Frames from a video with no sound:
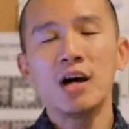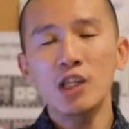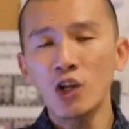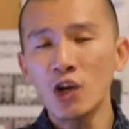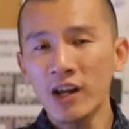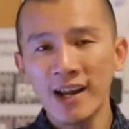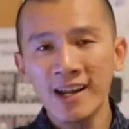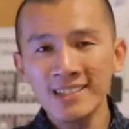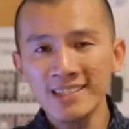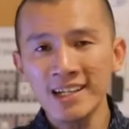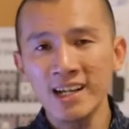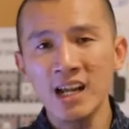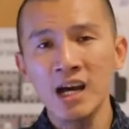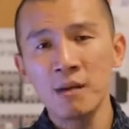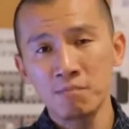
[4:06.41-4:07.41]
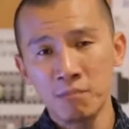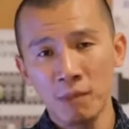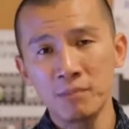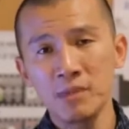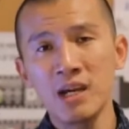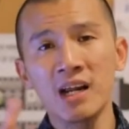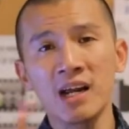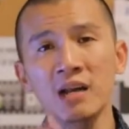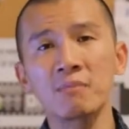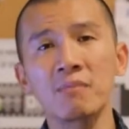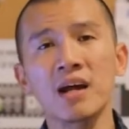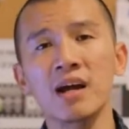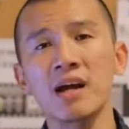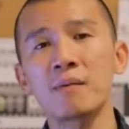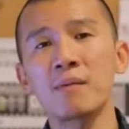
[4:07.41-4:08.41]
Toleransi adalah membiarkan
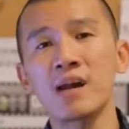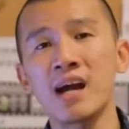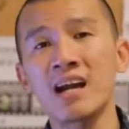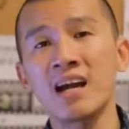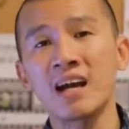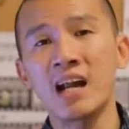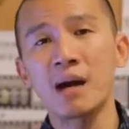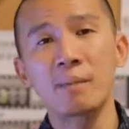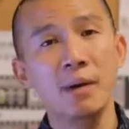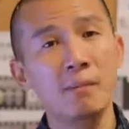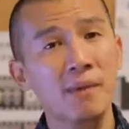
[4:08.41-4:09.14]
mereka merayakan apa